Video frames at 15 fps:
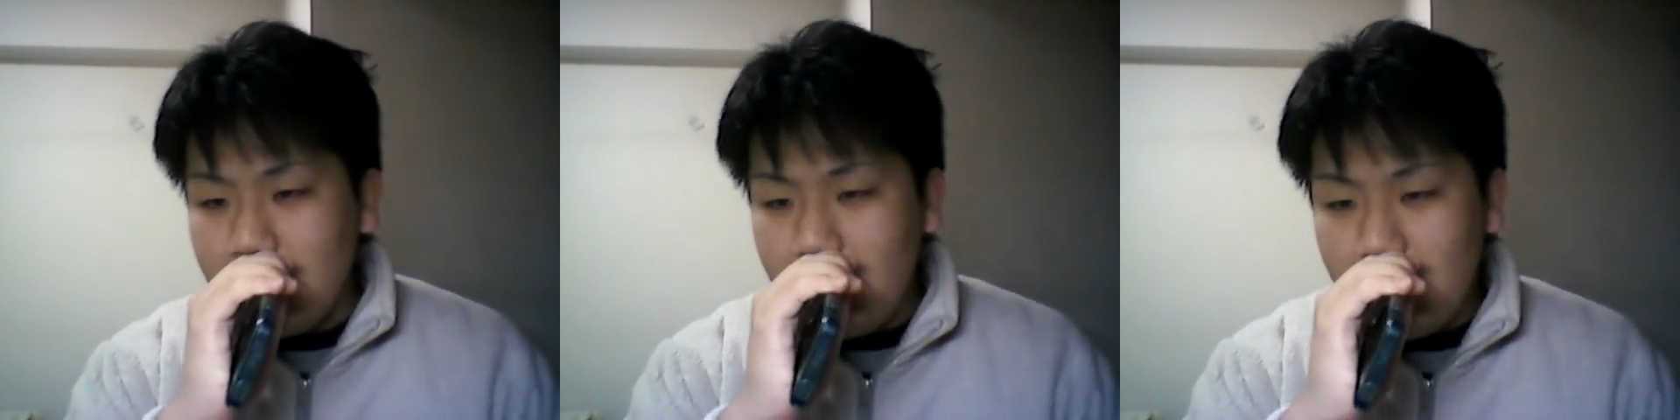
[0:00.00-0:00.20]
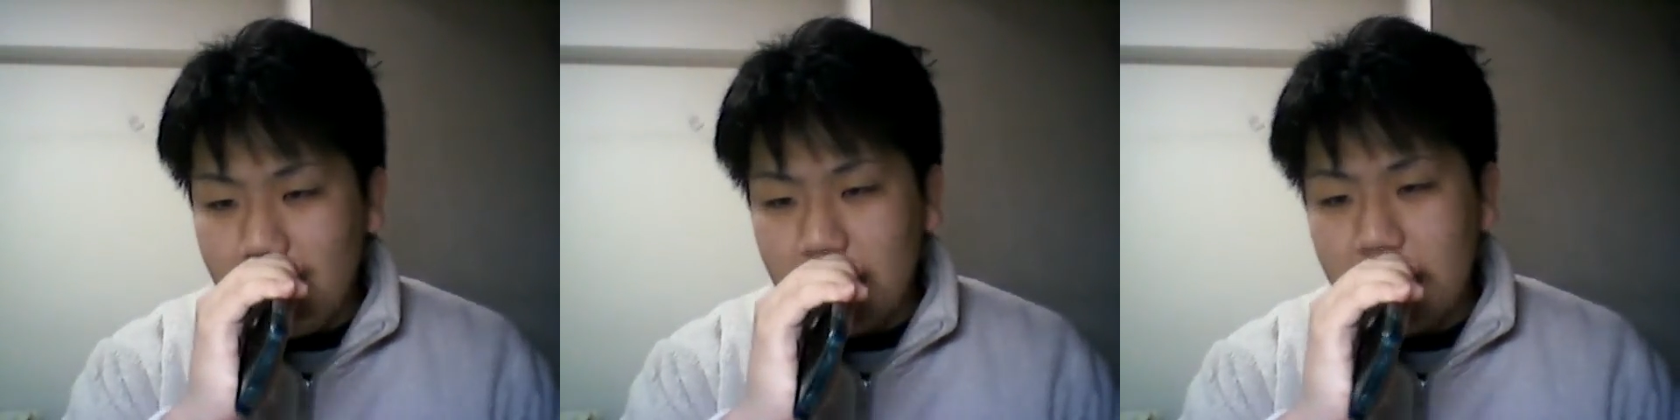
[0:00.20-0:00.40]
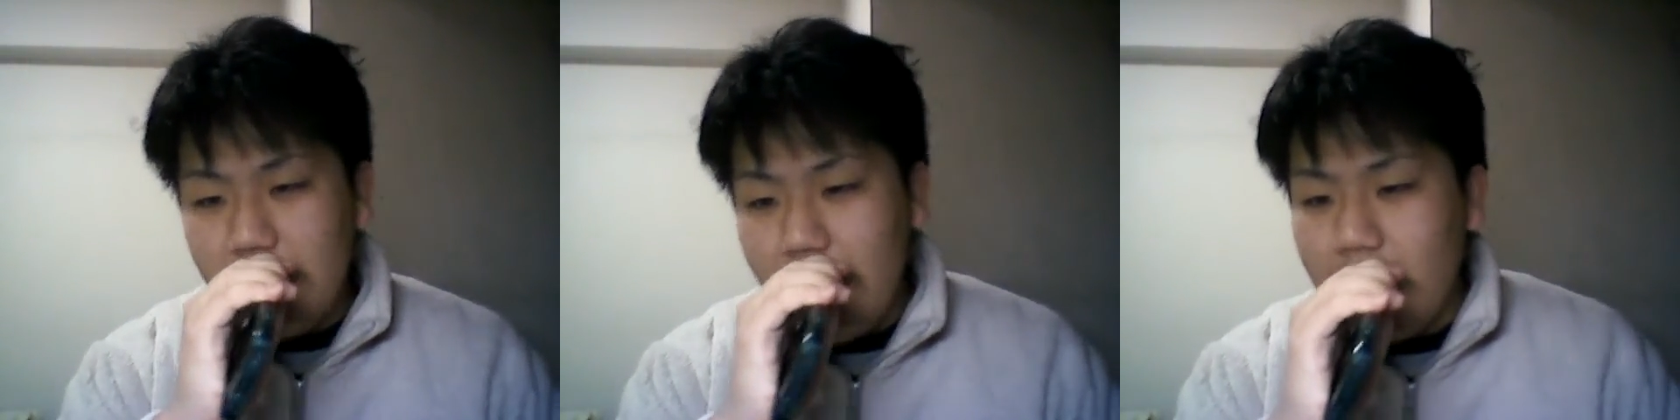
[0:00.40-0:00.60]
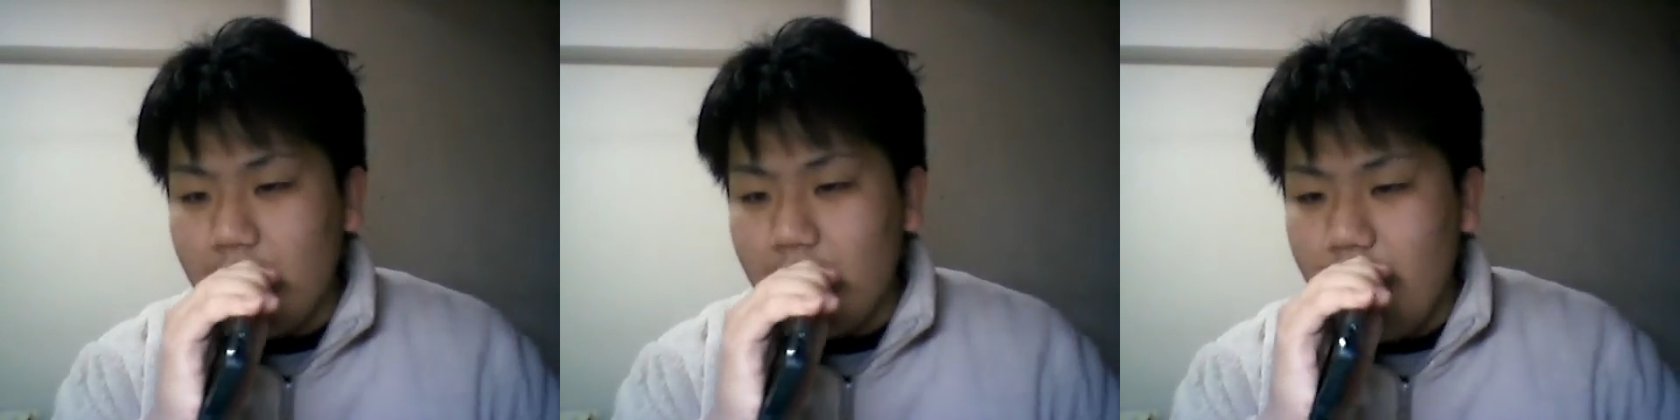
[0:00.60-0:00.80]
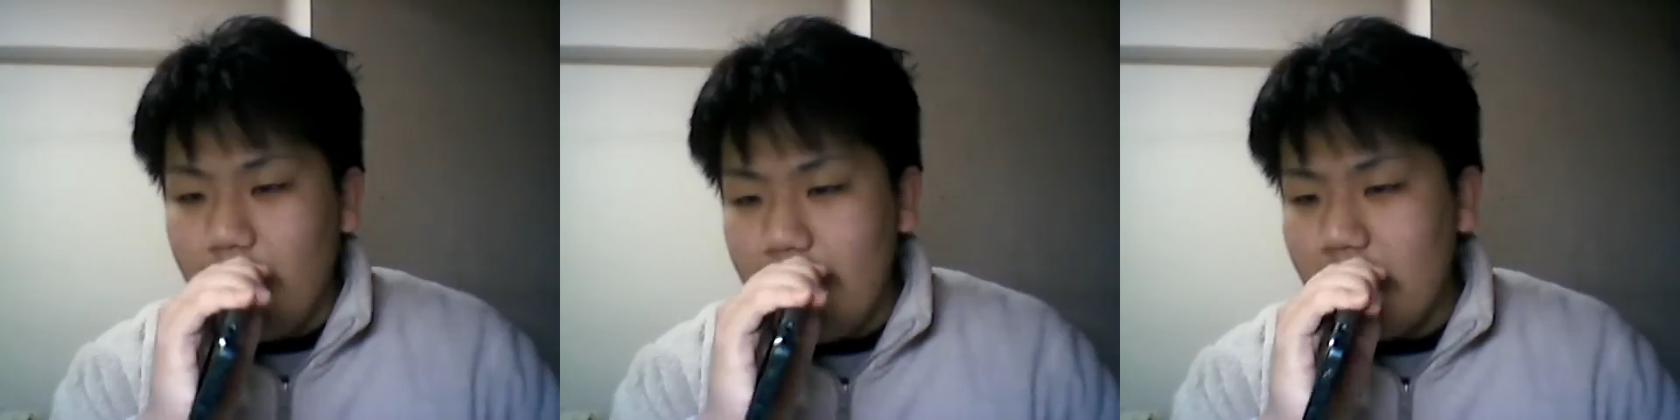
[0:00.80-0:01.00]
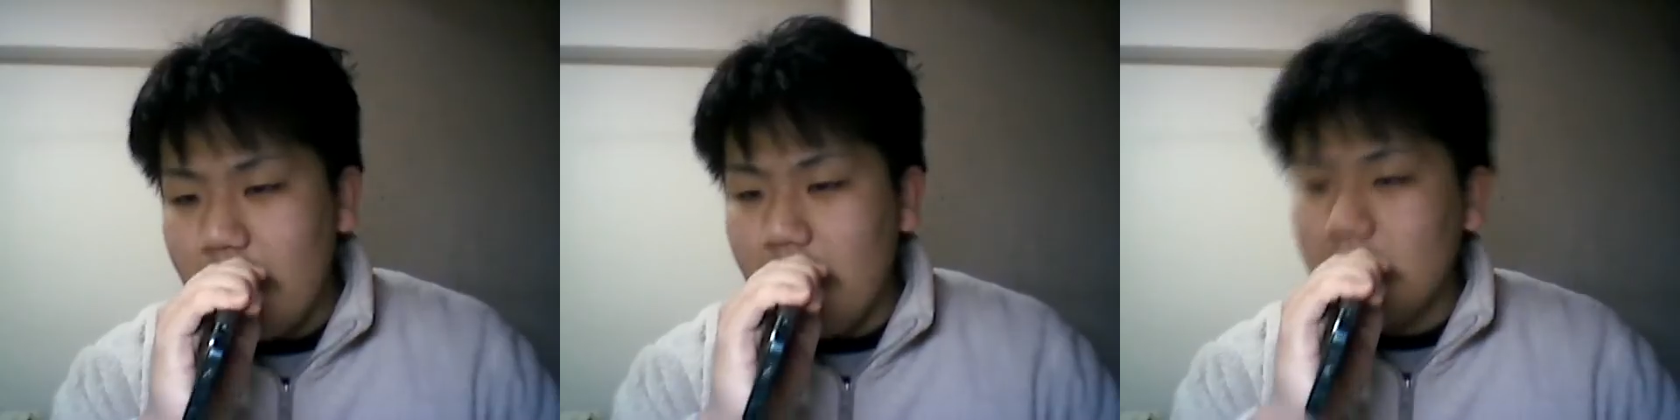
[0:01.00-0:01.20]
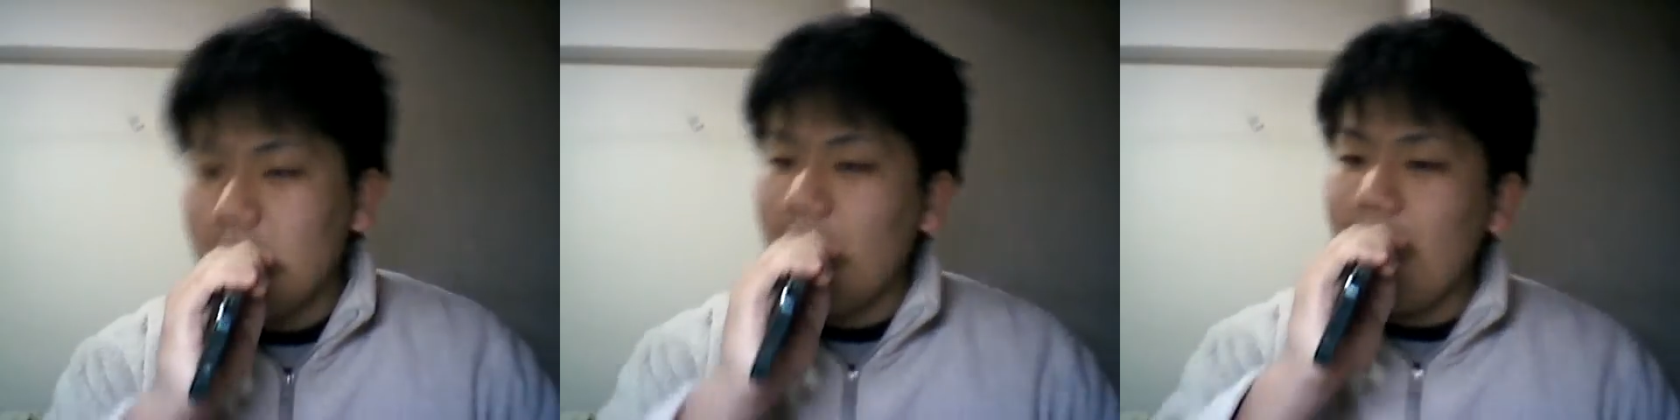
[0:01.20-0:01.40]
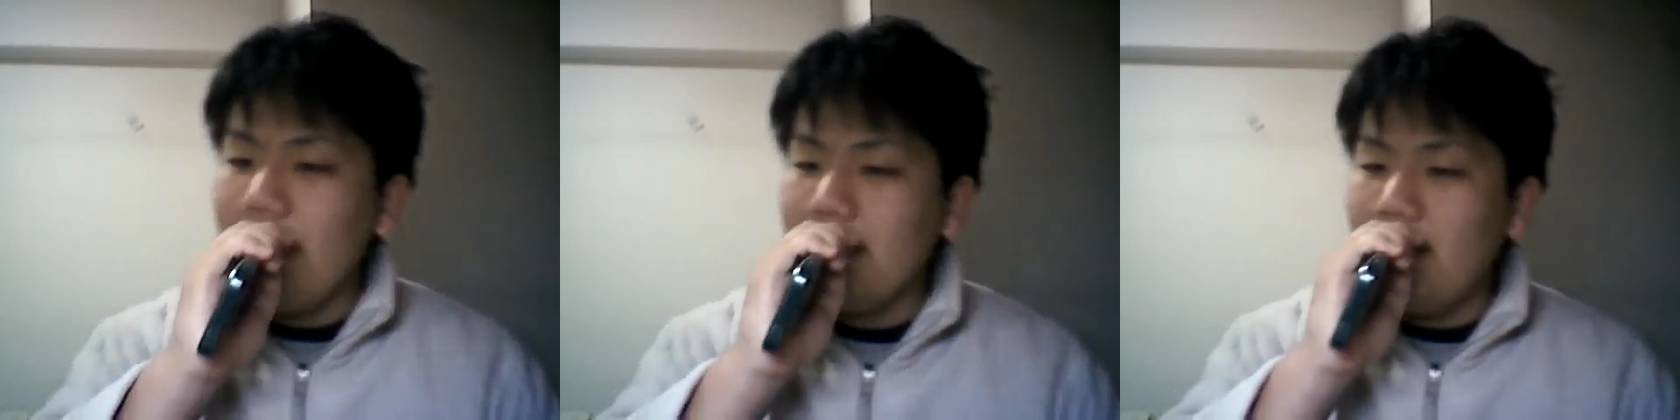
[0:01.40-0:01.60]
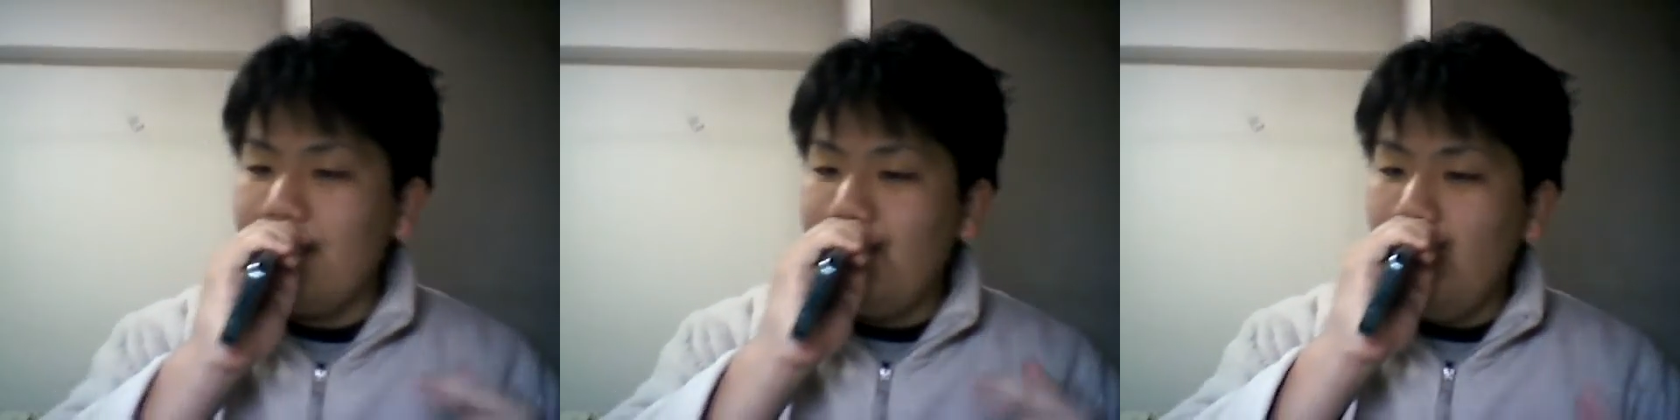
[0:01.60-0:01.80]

てくぜ。これから攻めるぜ。